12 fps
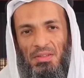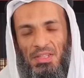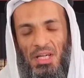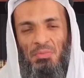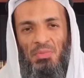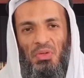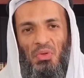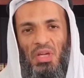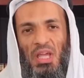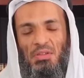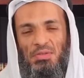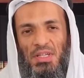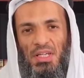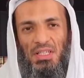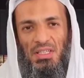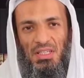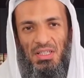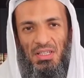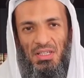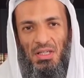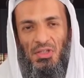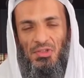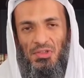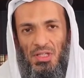تأملوا كيف
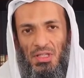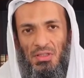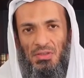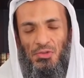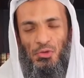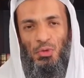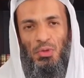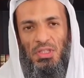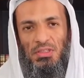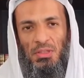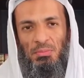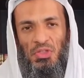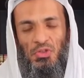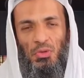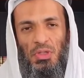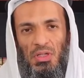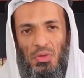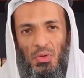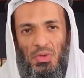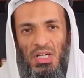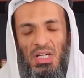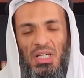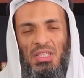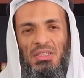خص سورة من سور
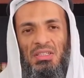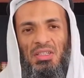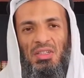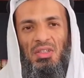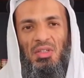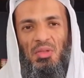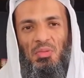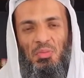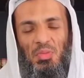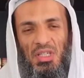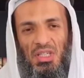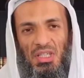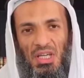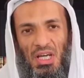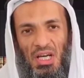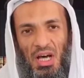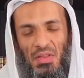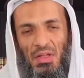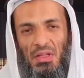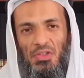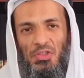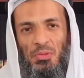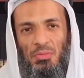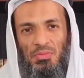القرآن بهذا
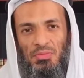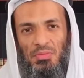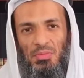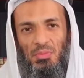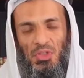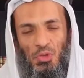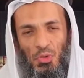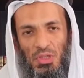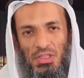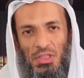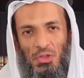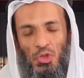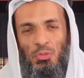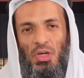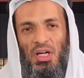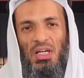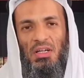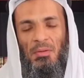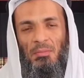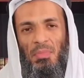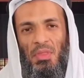الاسم بسورة الجمعة